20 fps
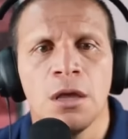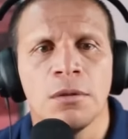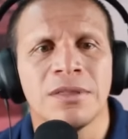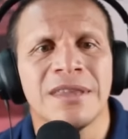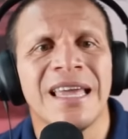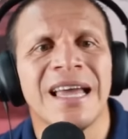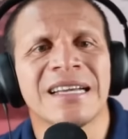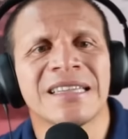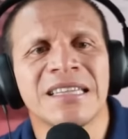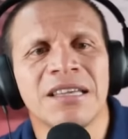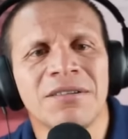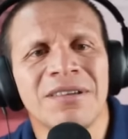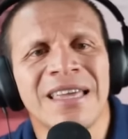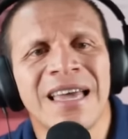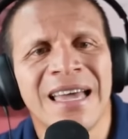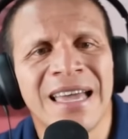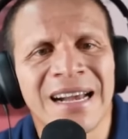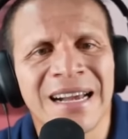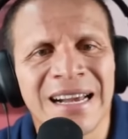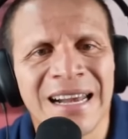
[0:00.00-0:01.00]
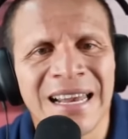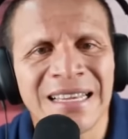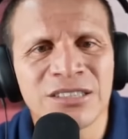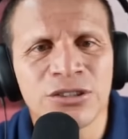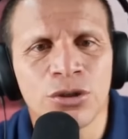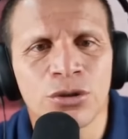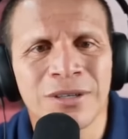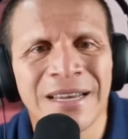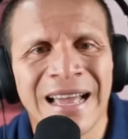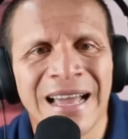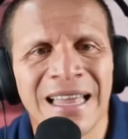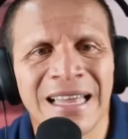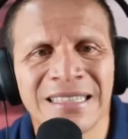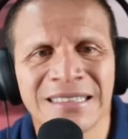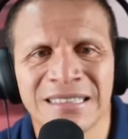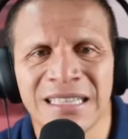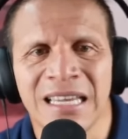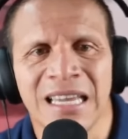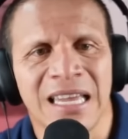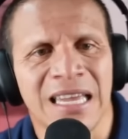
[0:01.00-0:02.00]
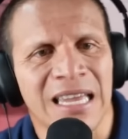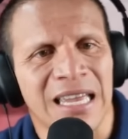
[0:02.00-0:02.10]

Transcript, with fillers: de actividades relacionadas